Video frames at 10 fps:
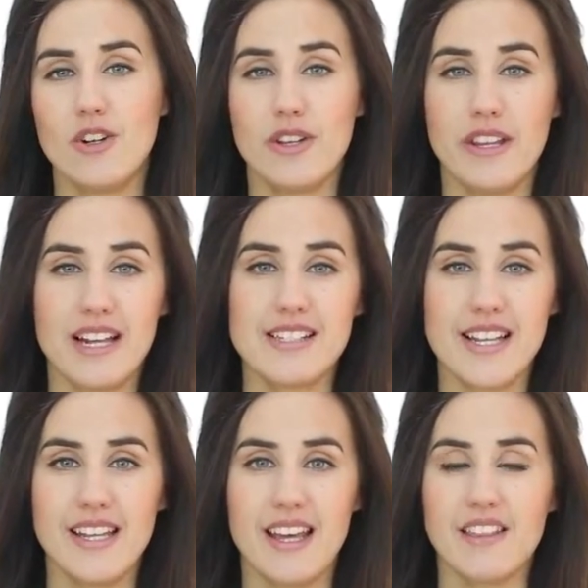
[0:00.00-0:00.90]
lo ideal
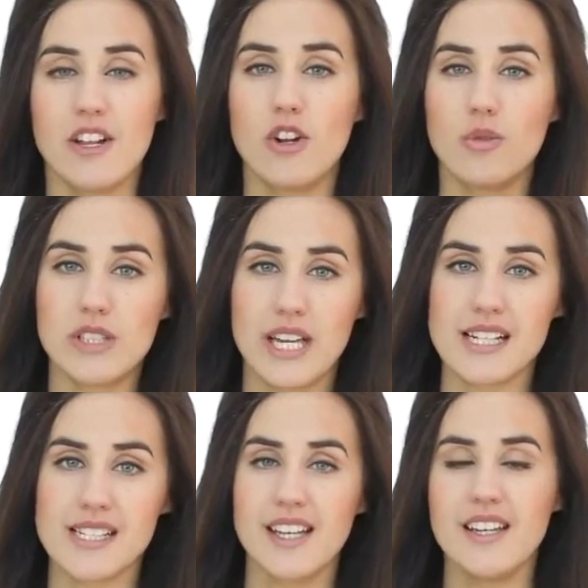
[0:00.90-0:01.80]
sería hacerlo un
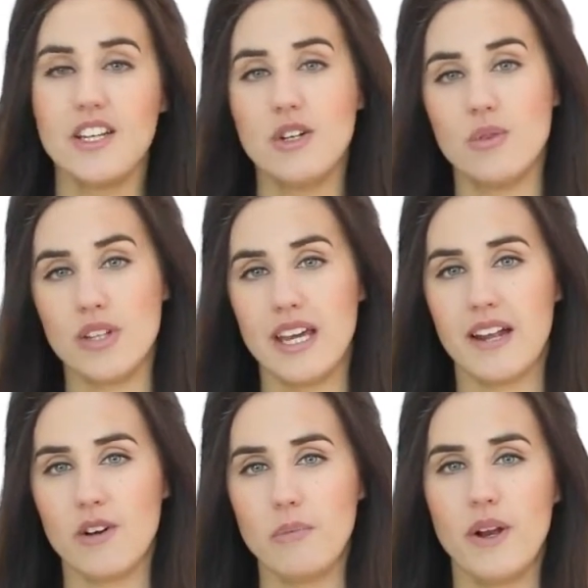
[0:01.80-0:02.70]
día sí y un
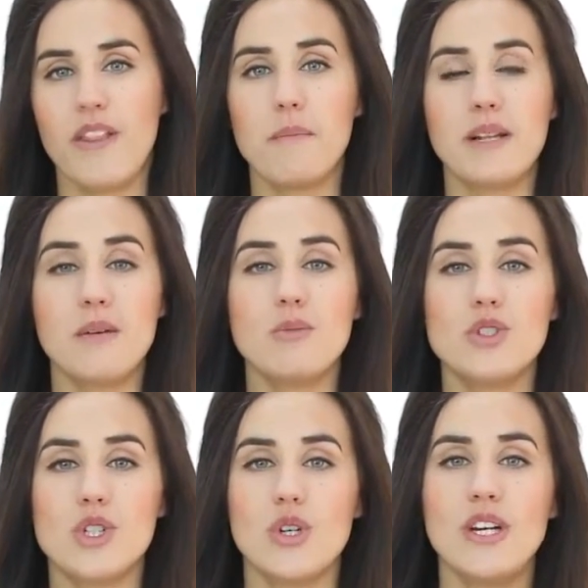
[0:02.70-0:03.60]
día no, pero depende
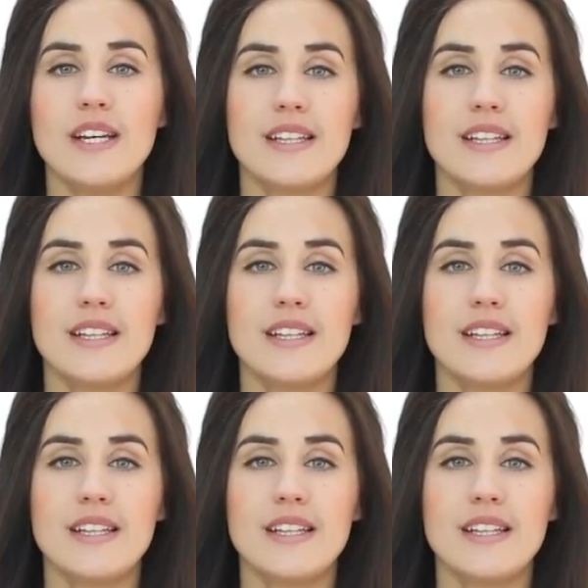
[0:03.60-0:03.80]
mucho